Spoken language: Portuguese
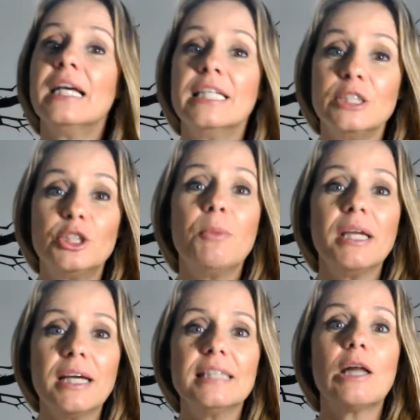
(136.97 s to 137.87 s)
de
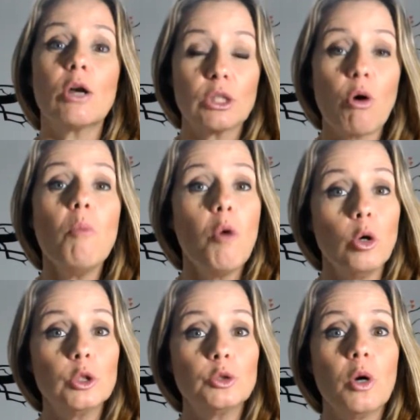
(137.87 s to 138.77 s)
manhã, na hora do
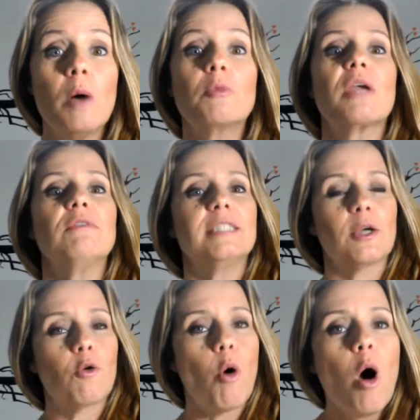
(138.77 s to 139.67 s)
almoço, porque você
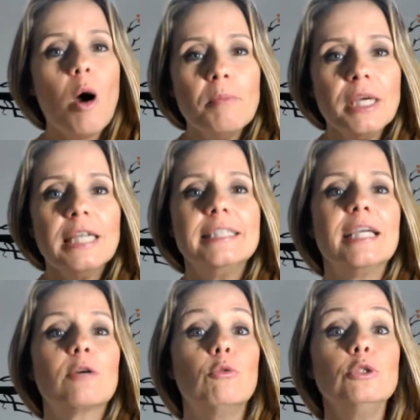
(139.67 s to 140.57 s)
come,
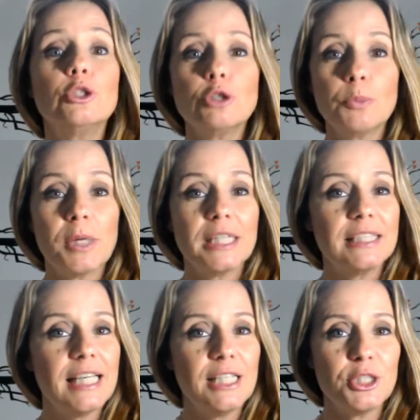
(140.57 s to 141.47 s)
degusta os
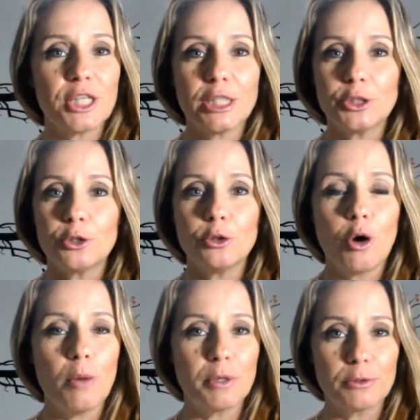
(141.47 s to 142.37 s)
prazeres
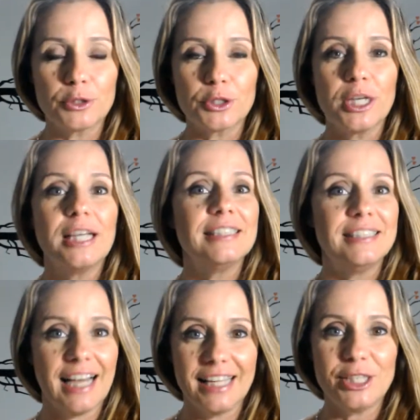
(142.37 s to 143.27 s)
gastronômicos
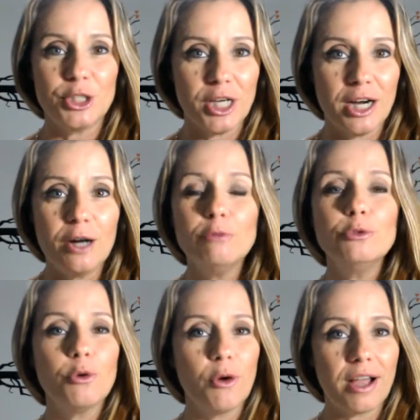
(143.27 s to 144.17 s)
da região,
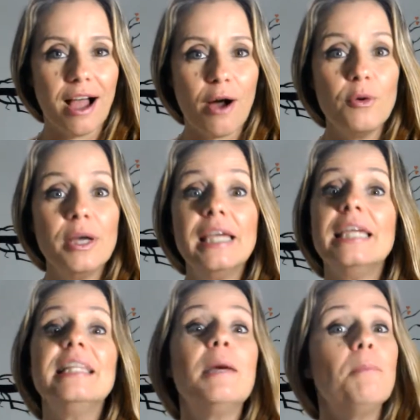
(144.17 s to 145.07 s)
do local e
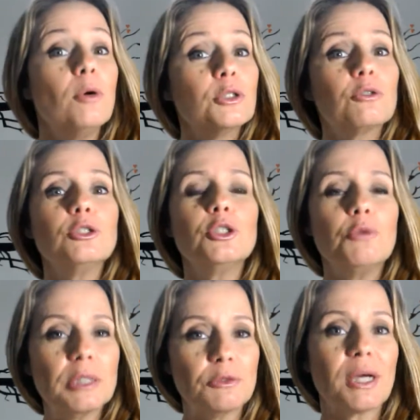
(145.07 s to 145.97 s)
depois
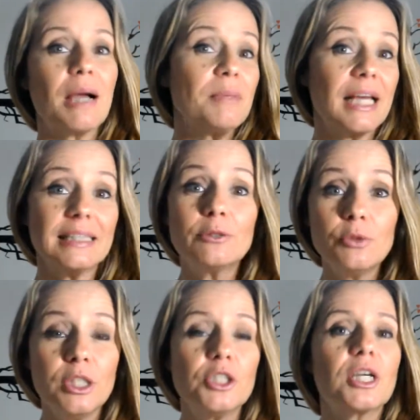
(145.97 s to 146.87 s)
continua sua caminhada
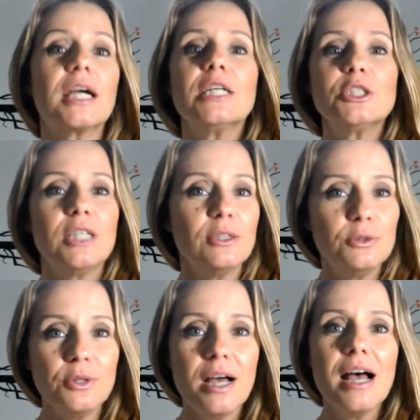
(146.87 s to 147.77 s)
turística
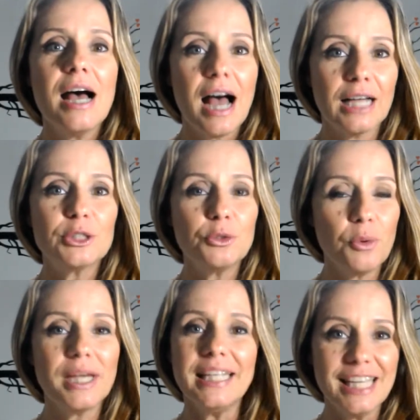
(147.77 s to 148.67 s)
gastando a
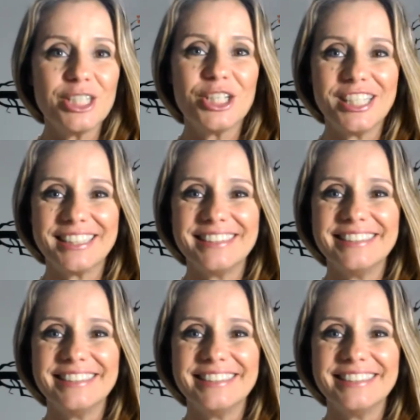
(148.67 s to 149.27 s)
sua energia